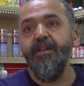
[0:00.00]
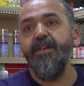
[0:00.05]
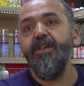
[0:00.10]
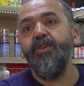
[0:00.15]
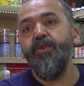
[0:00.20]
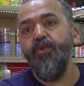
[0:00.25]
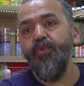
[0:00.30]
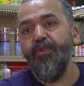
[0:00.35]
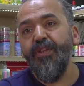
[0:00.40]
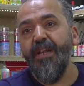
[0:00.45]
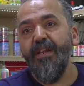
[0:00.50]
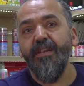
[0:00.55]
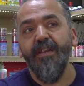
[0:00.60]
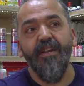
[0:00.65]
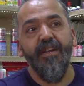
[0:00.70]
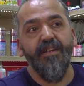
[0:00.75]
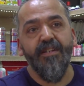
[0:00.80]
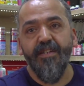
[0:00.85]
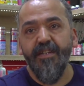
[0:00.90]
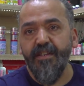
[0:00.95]

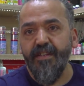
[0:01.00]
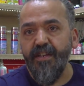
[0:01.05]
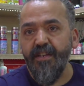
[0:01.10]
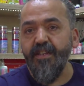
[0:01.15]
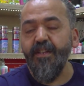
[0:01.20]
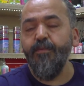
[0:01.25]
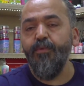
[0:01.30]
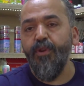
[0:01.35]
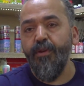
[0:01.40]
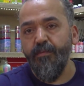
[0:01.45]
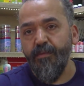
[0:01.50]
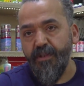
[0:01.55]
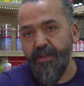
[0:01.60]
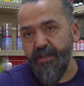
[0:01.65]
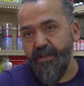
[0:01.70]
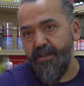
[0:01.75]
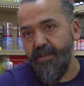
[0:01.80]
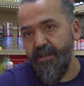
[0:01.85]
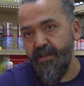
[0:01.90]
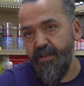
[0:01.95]
250'den aşağı çanta
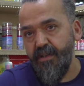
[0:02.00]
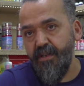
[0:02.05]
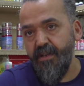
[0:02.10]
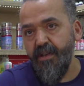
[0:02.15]
bulamayacak.